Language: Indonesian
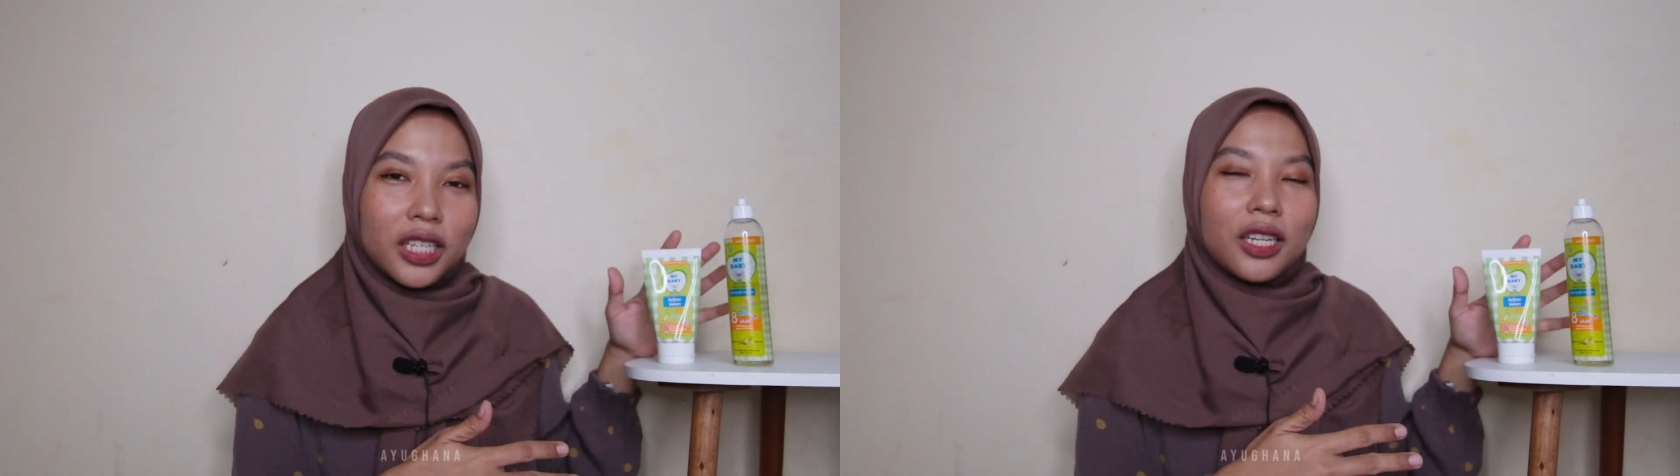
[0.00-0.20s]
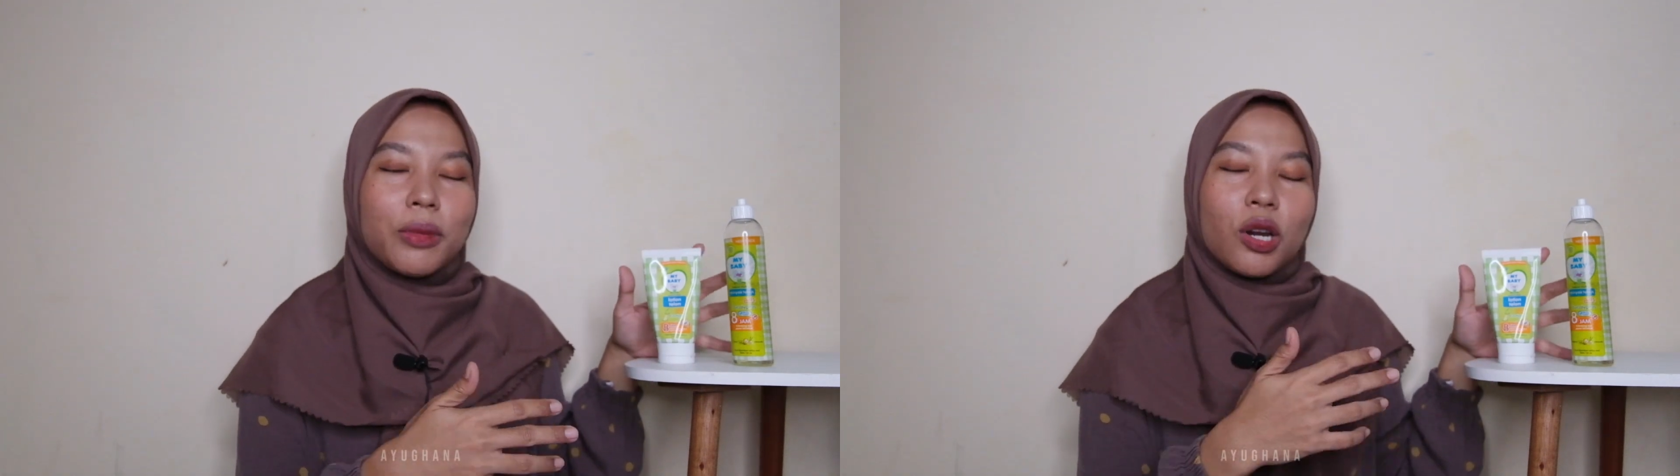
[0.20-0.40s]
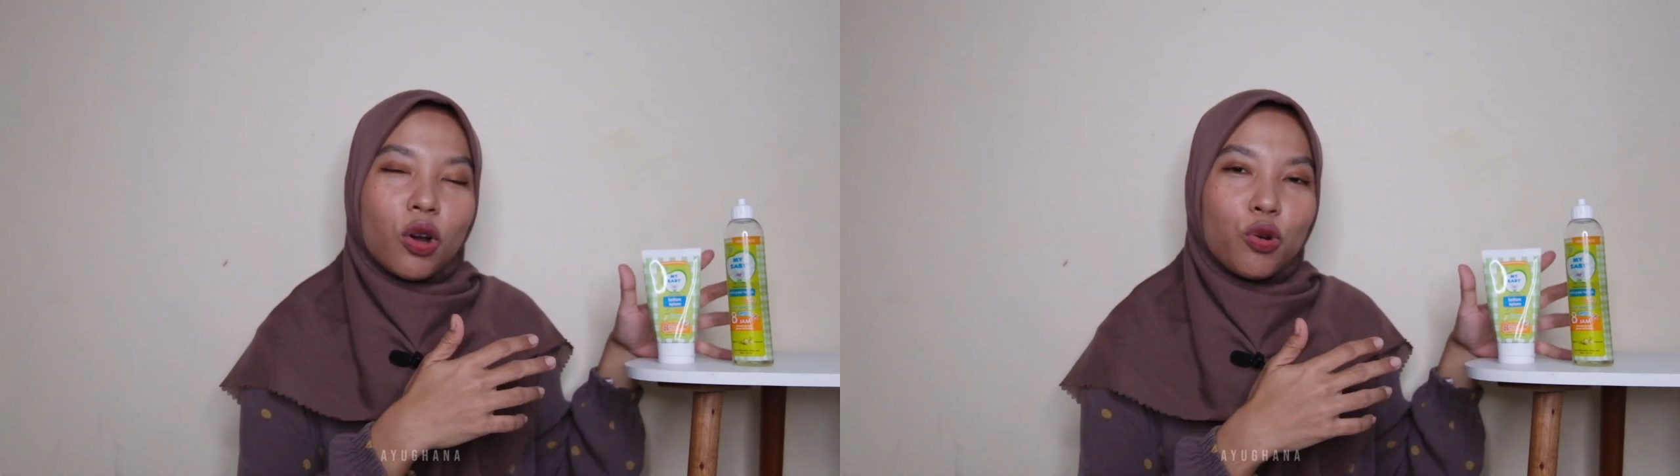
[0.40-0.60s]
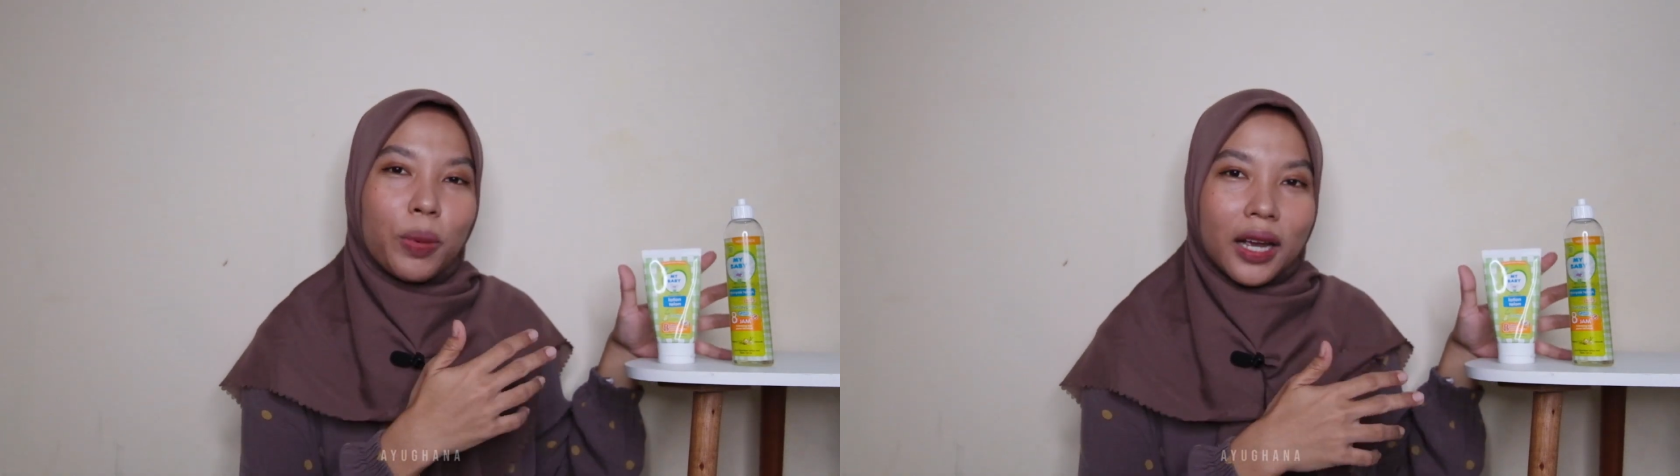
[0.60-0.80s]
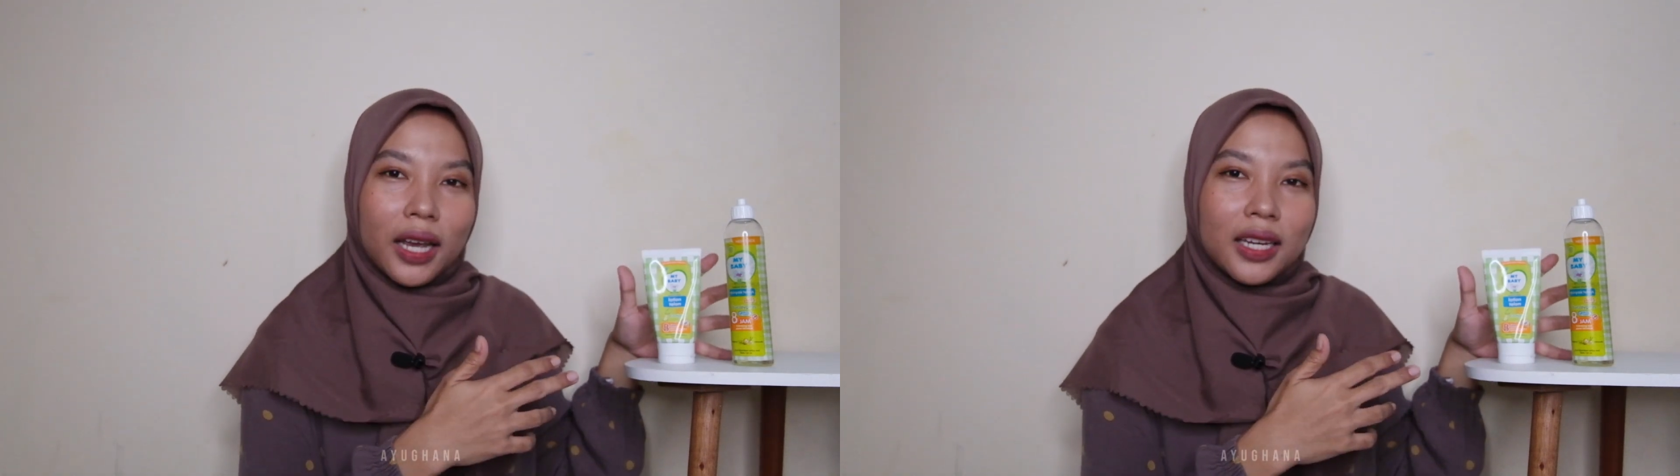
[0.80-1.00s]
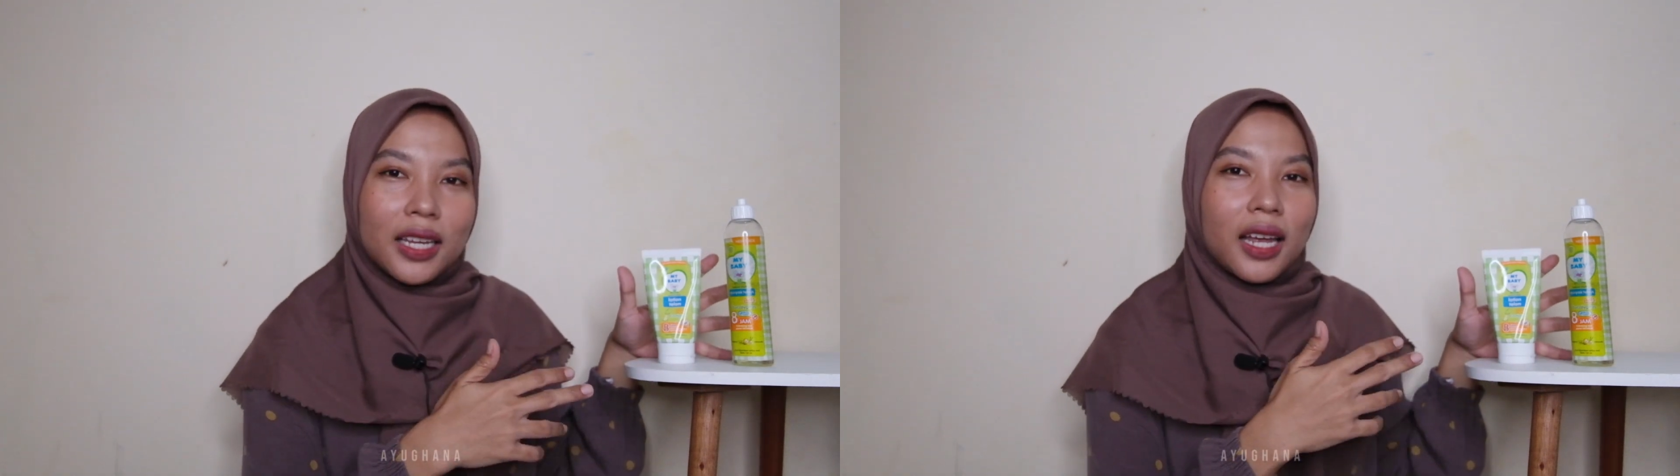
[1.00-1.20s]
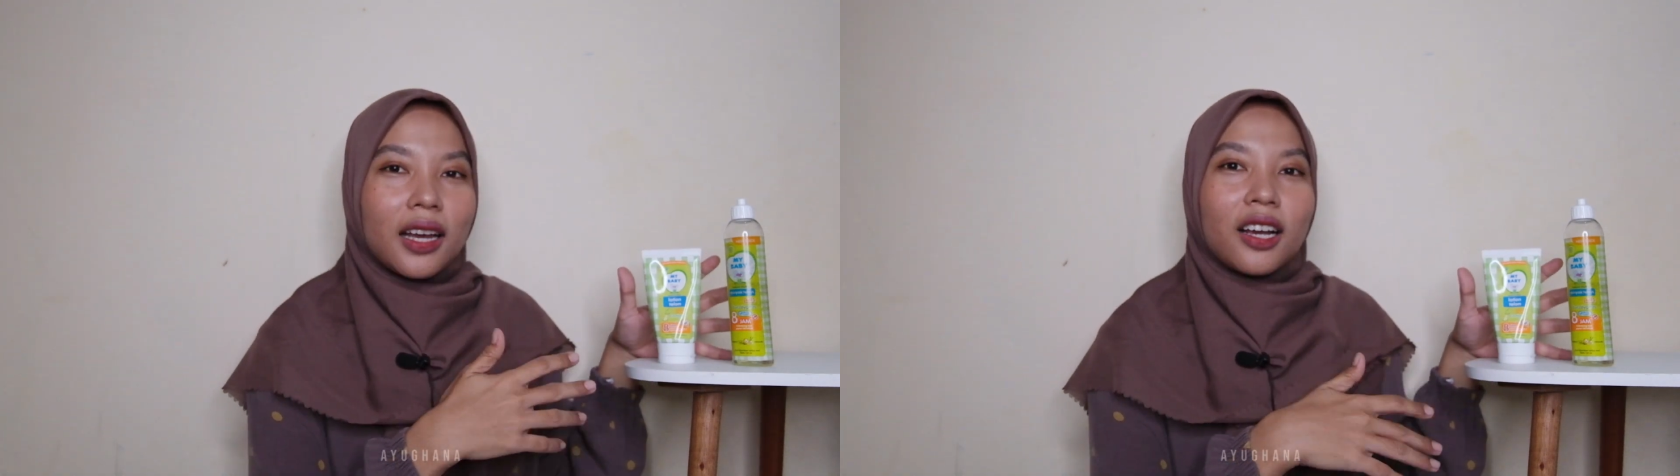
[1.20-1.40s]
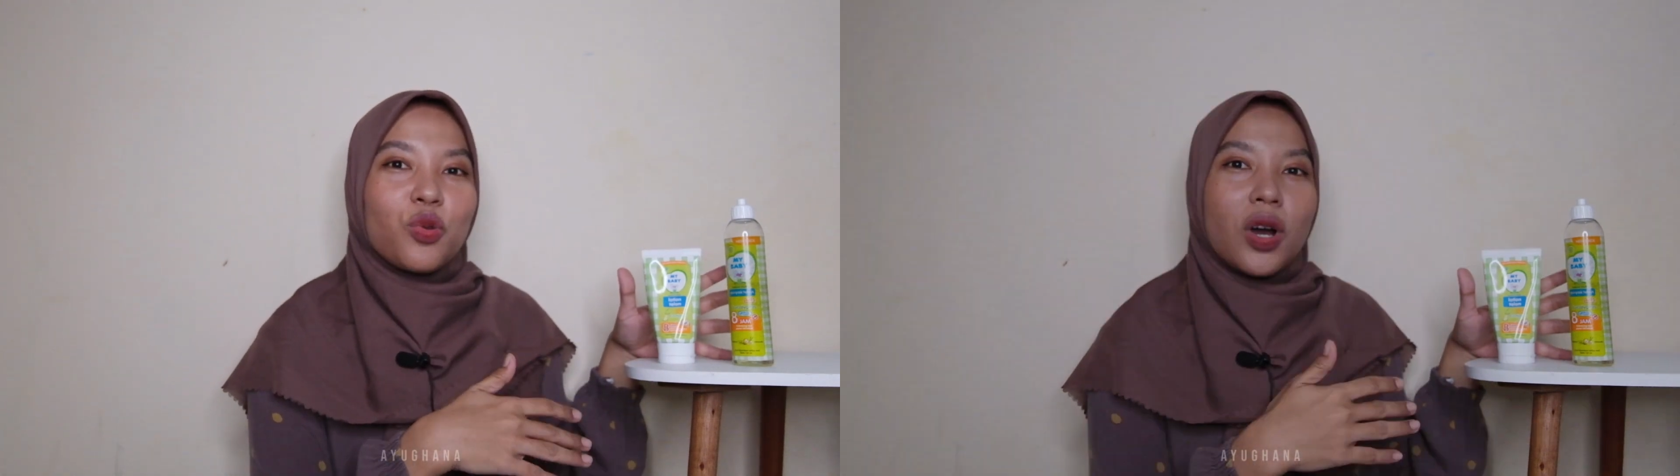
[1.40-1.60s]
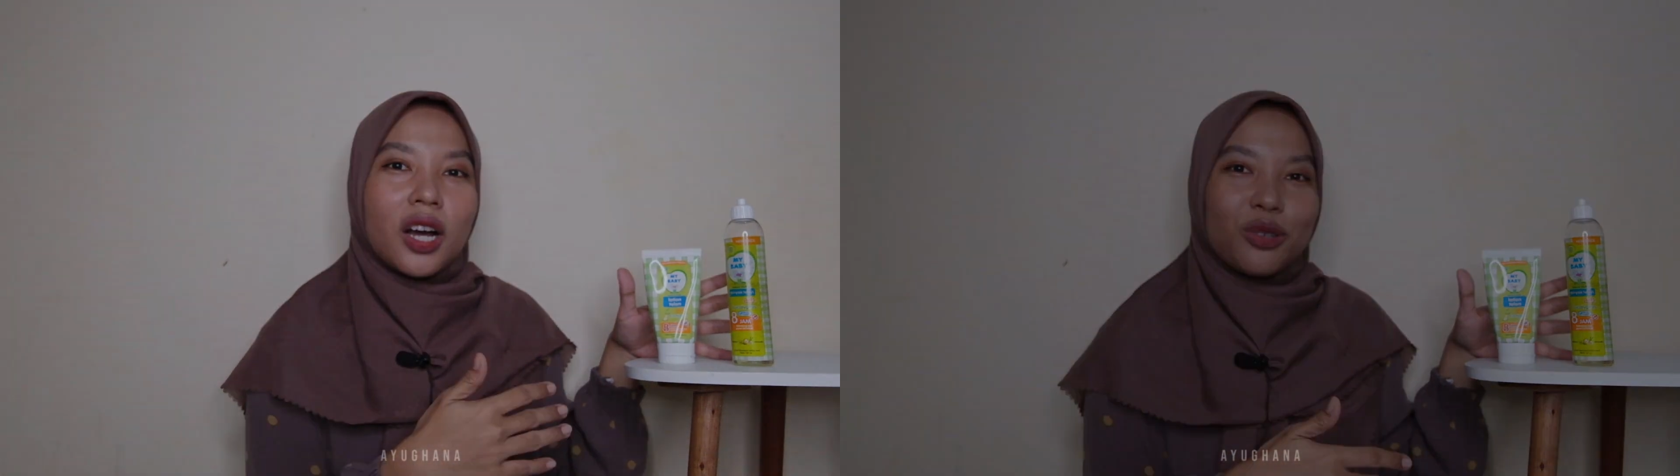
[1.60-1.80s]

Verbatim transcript: ini baru aku pakai di anak kedua